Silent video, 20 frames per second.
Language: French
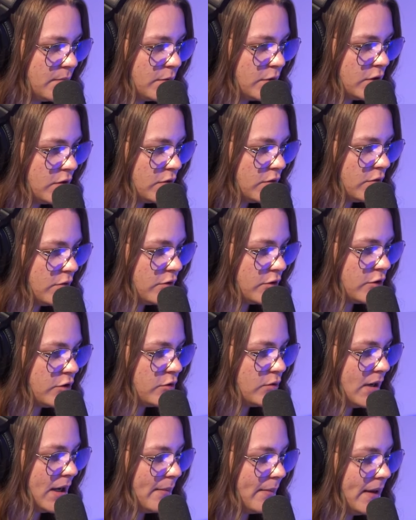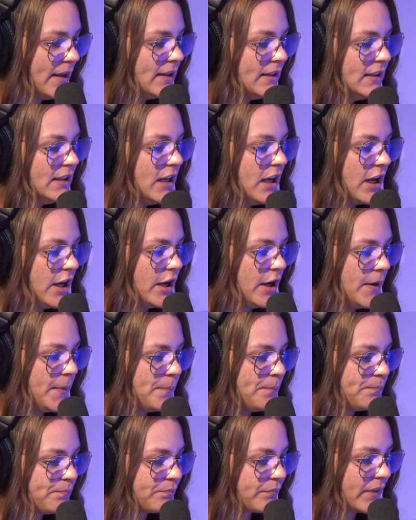pas son nom sous la main,
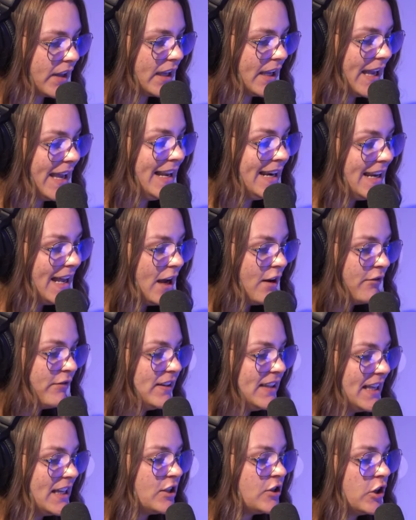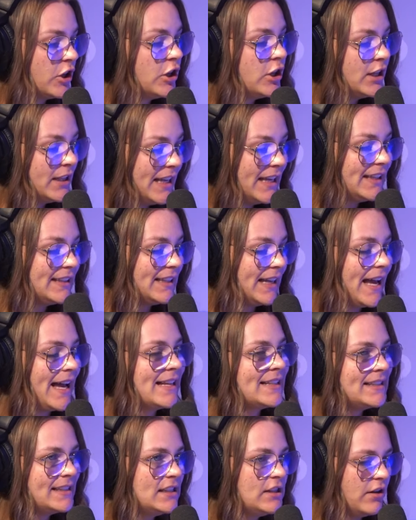elle, en fait, elle se connecte
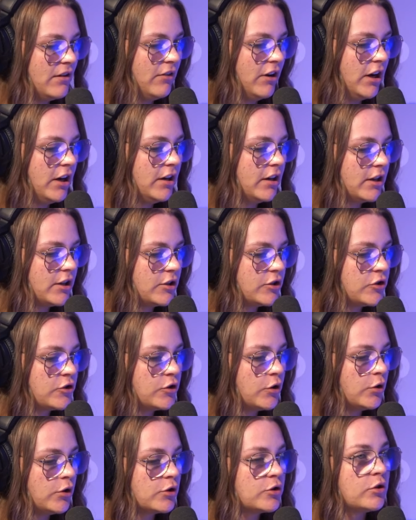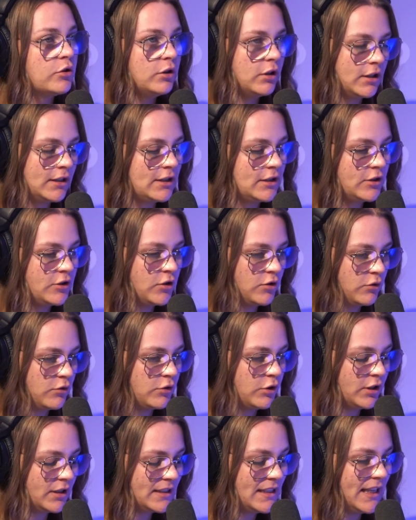à 19h sur son,
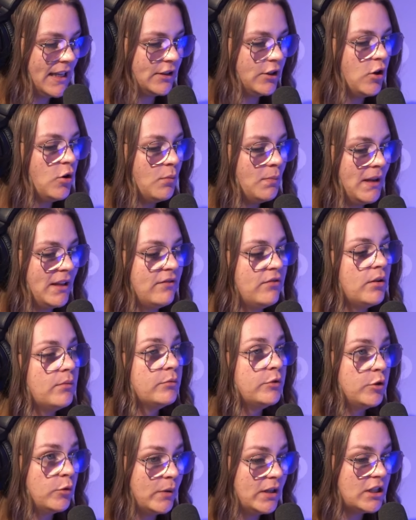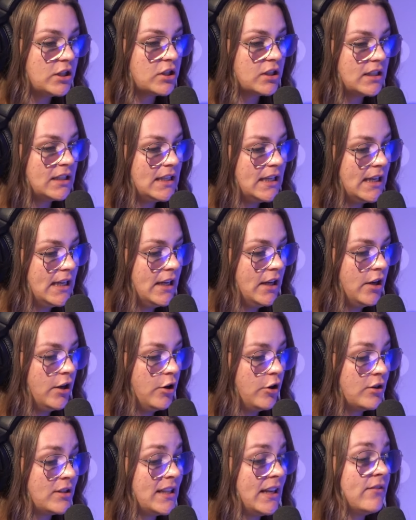son ordinateur aux plateformes Twitch, qui est
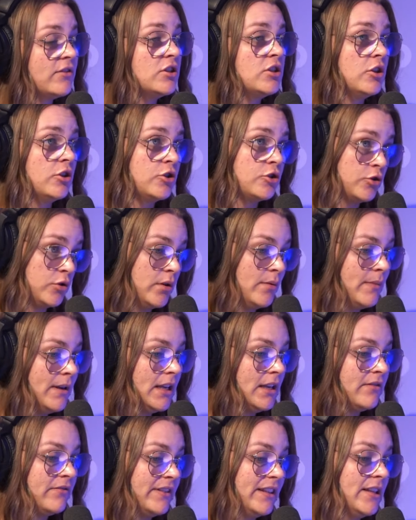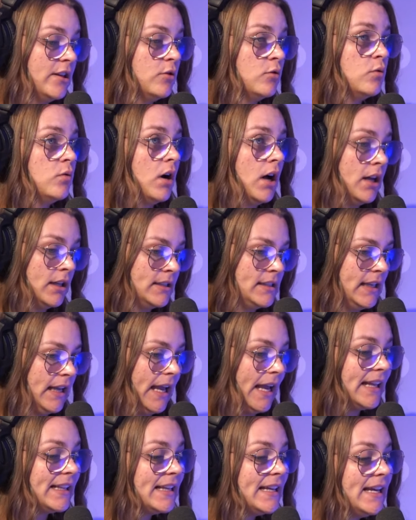euh, un service de streaming vidéo en
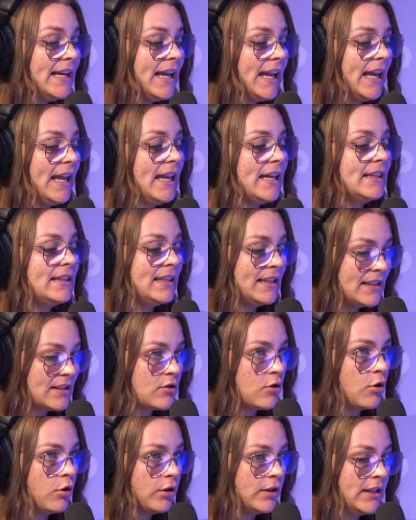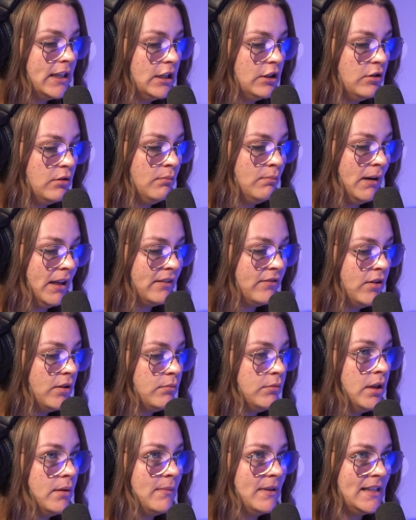direct, et Discord, qui est une
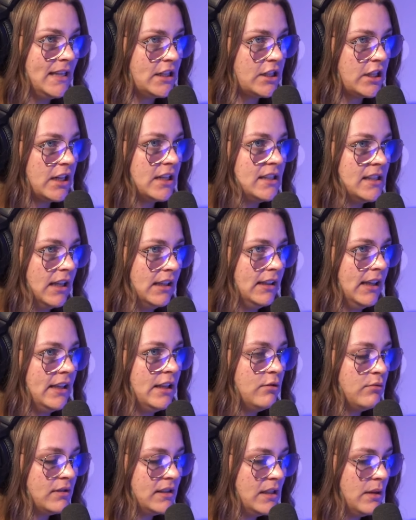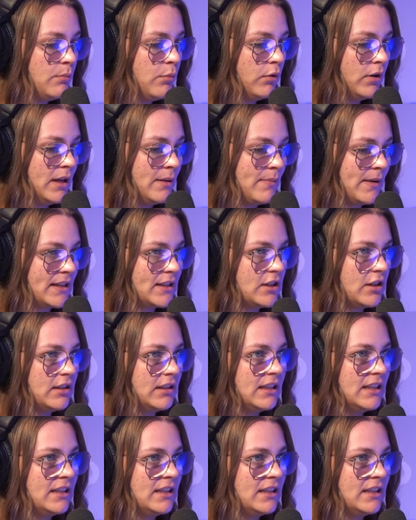plateforme de messagerie instantanée aussi pour les personnes